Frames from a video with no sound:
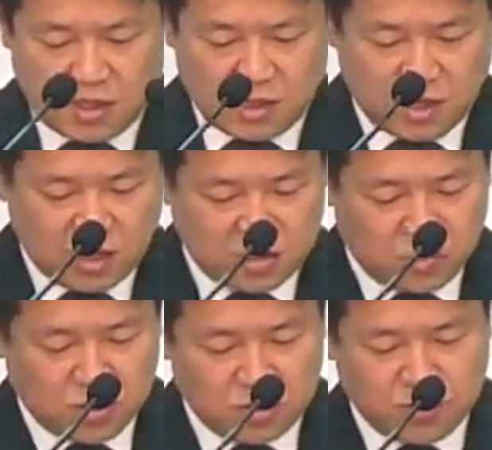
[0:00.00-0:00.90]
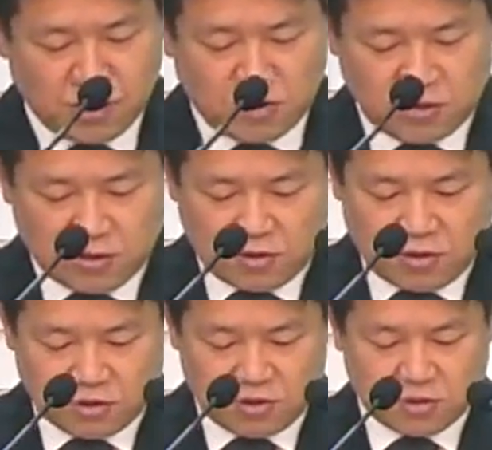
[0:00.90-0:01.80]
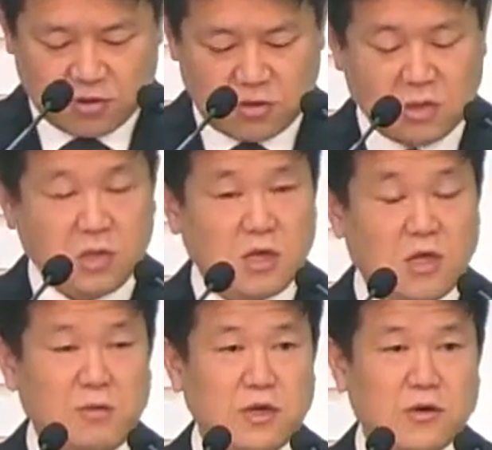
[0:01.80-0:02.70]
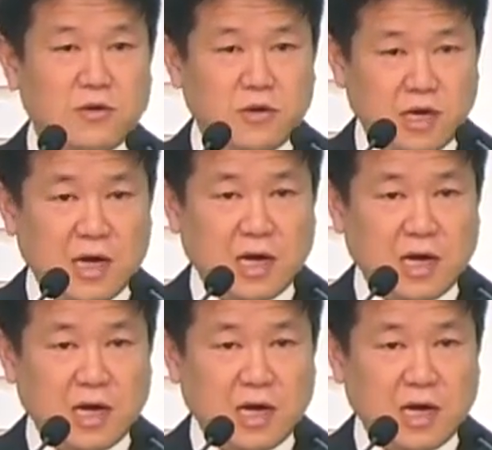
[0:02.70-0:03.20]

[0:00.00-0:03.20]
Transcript: 내가 너희를 위하여 거처를 예비하러